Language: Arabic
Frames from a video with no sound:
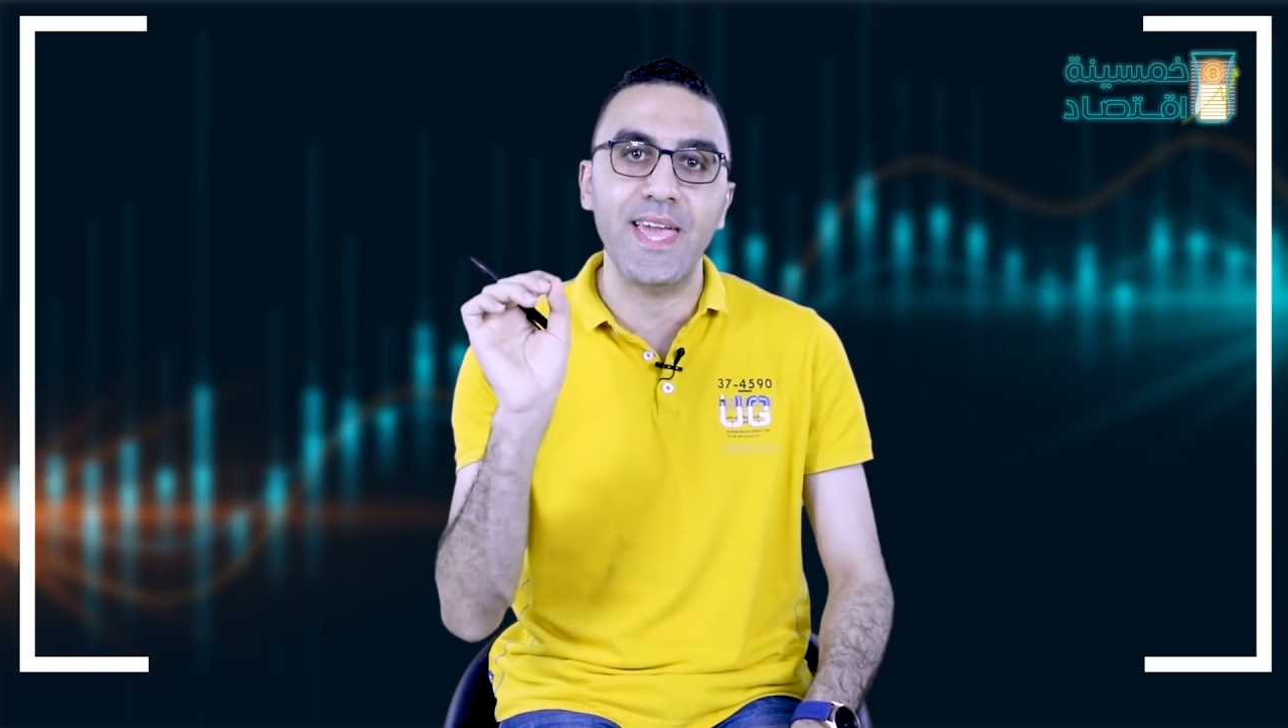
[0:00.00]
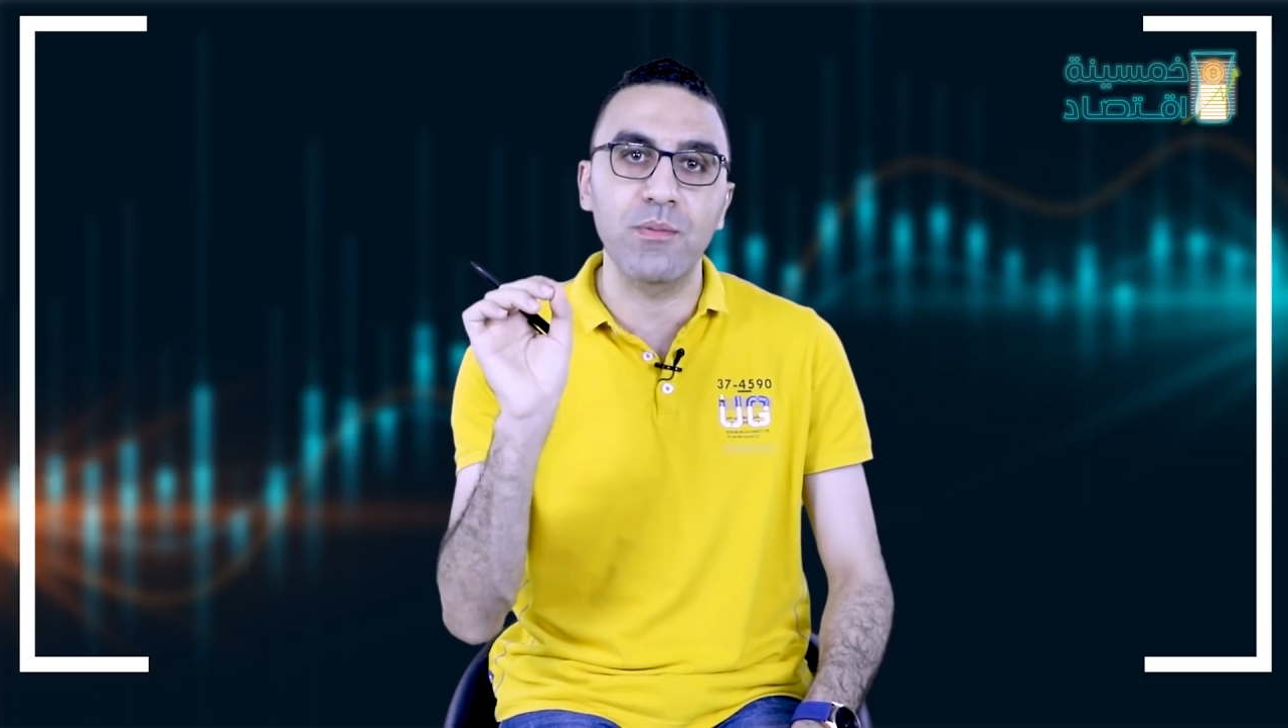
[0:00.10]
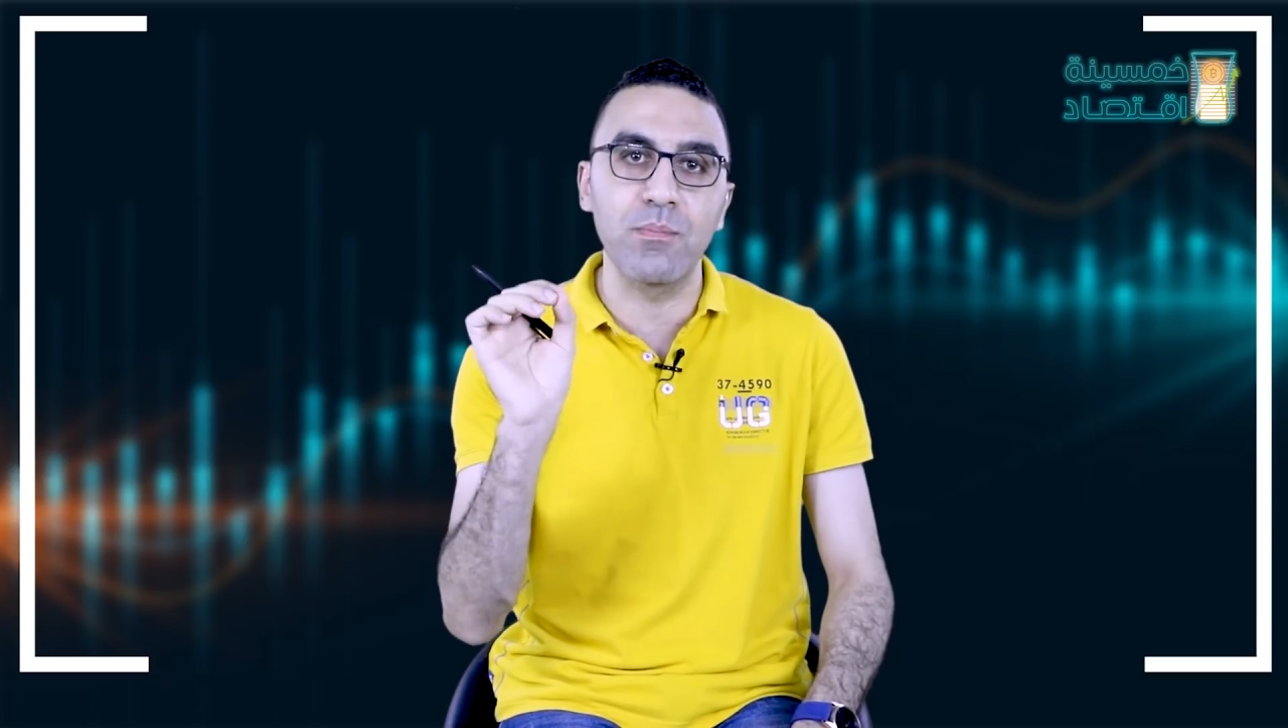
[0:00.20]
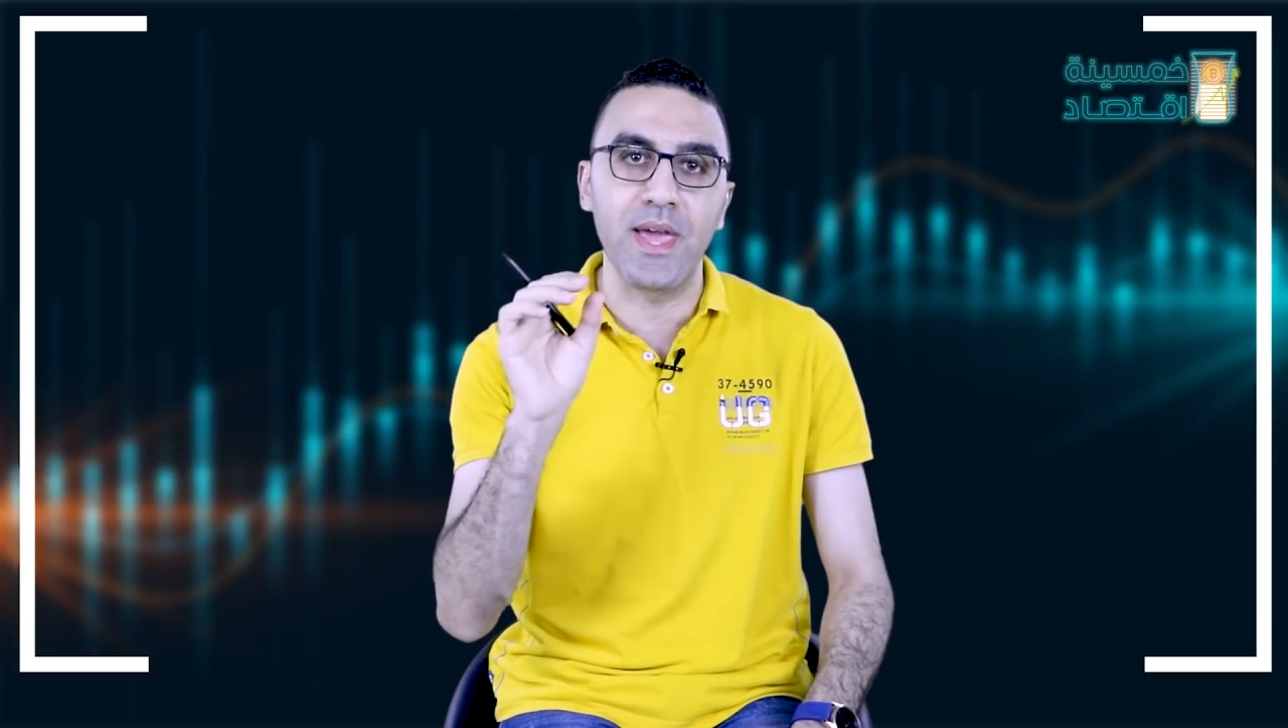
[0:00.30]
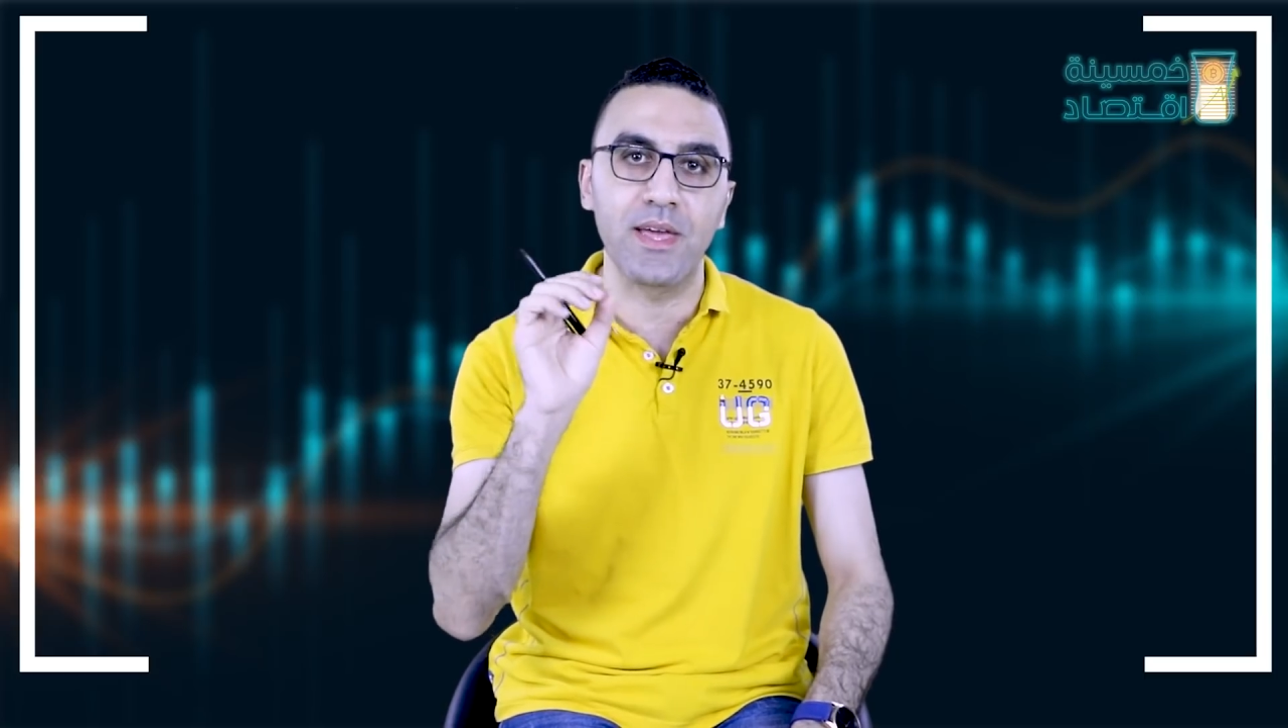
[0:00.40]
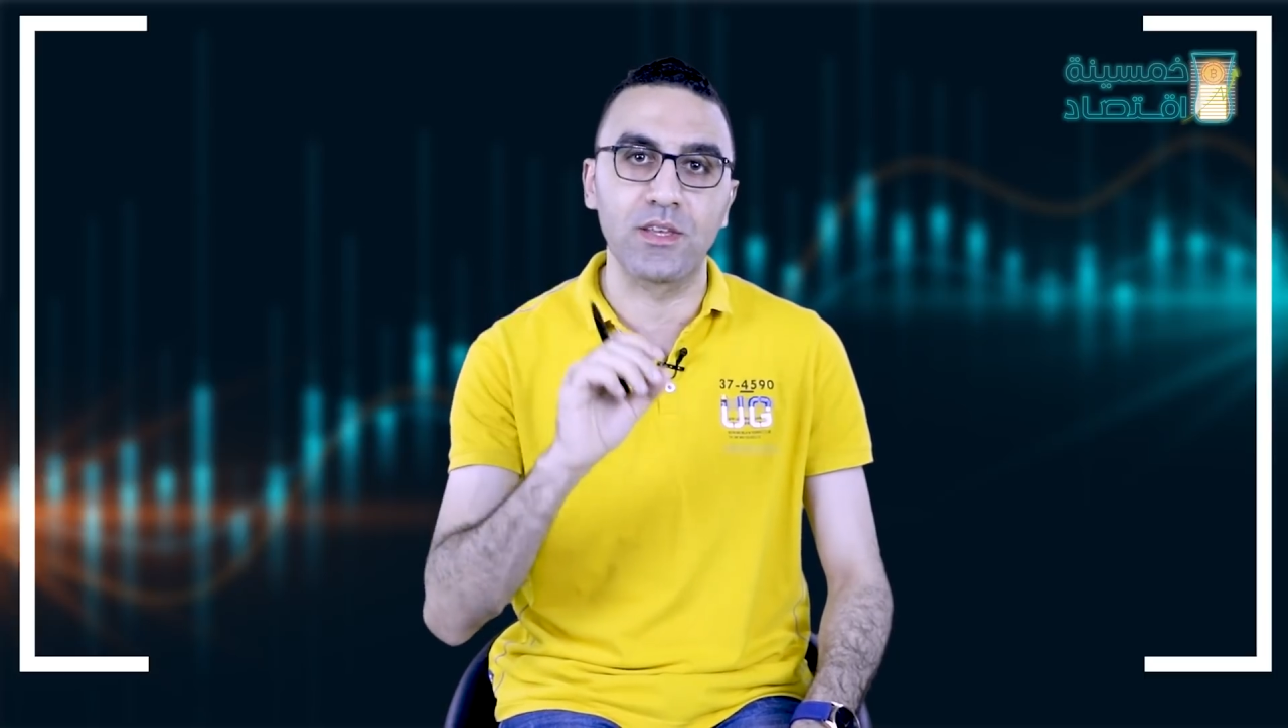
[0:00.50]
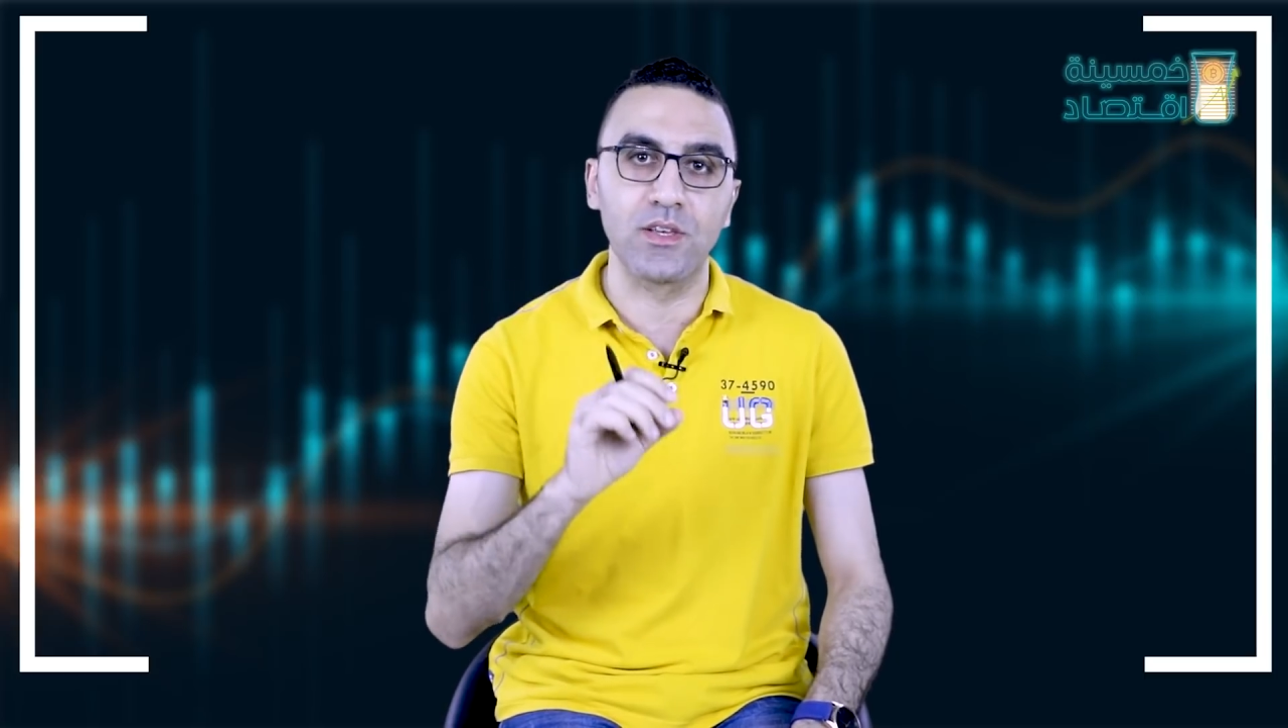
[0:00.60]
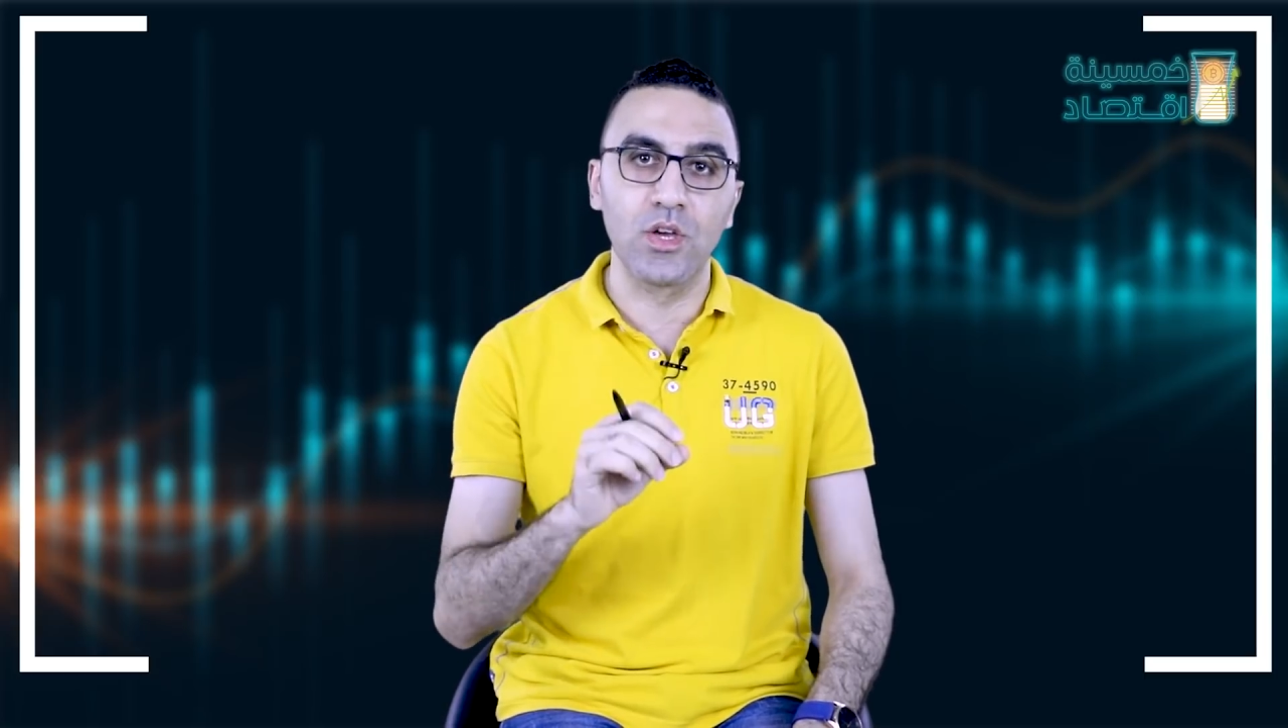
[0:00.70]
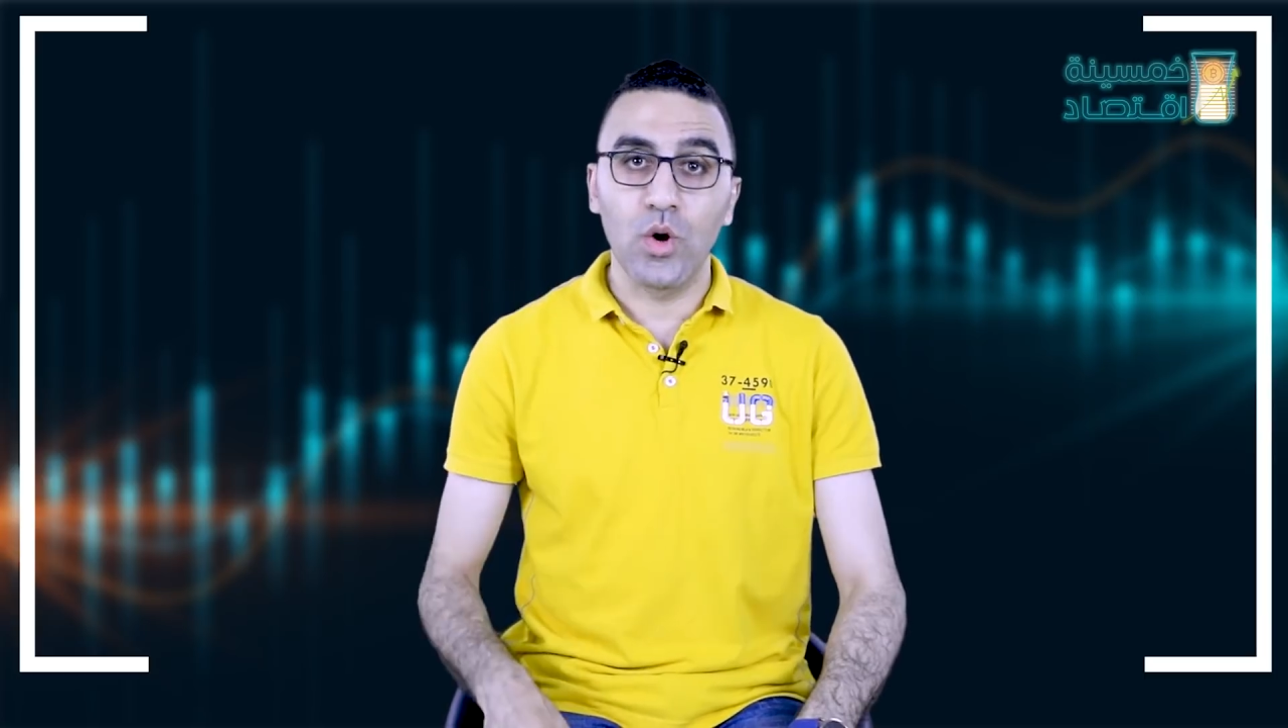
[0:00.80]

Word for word: إجباري